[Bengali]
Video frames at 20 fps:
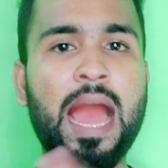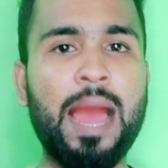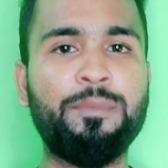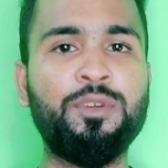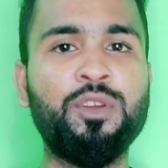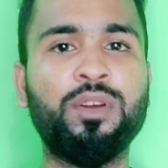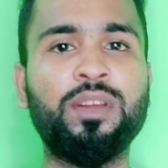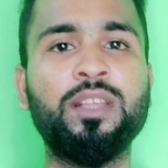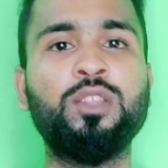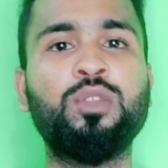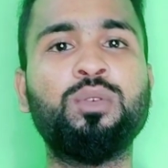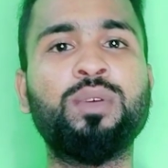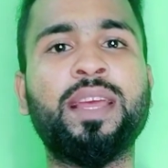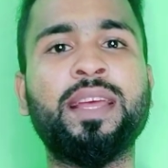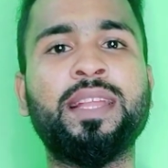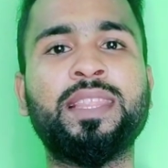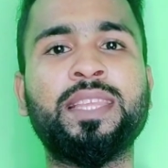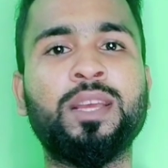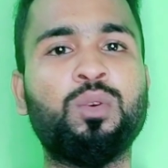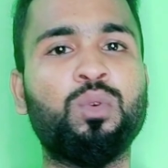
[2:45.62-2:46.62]
আমিও কিন্তু
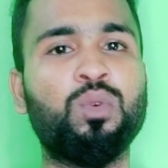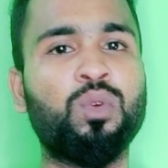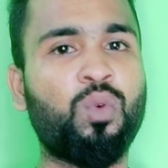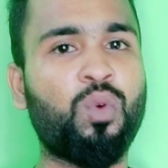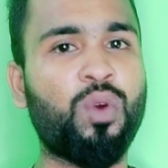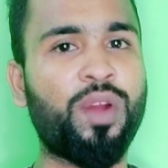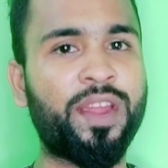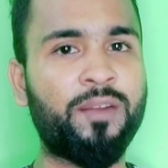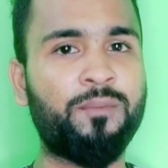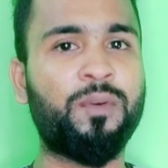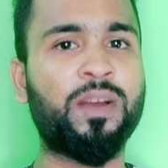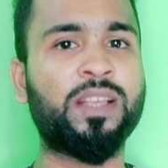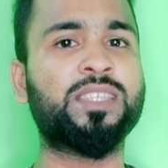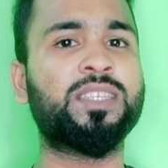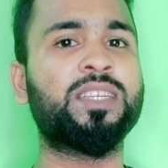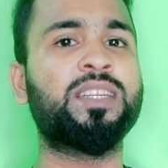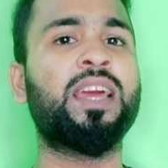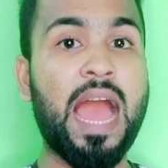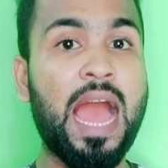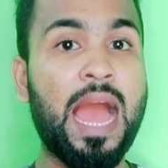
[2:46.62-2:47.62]
এখান থেকে কোনো কয়েন
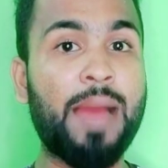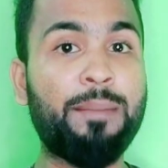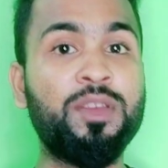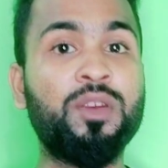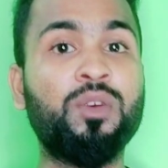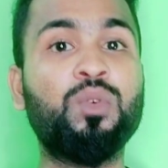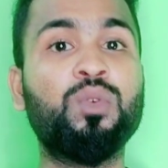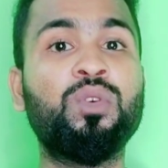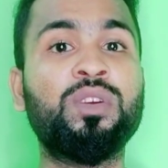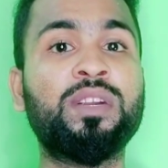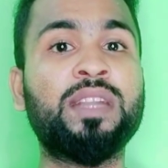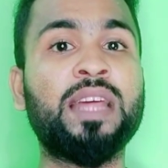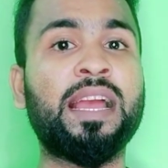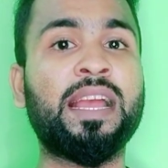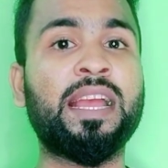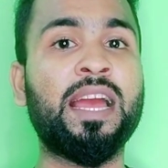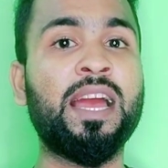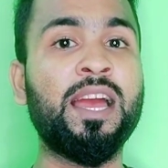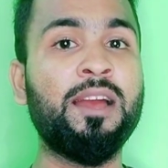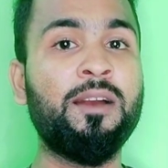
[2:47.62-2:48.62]
পাচ্ছি না আমিও কোনো
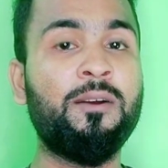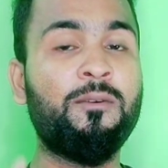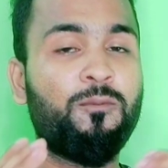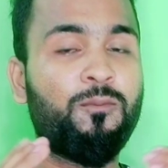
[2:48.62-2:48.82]
টাকা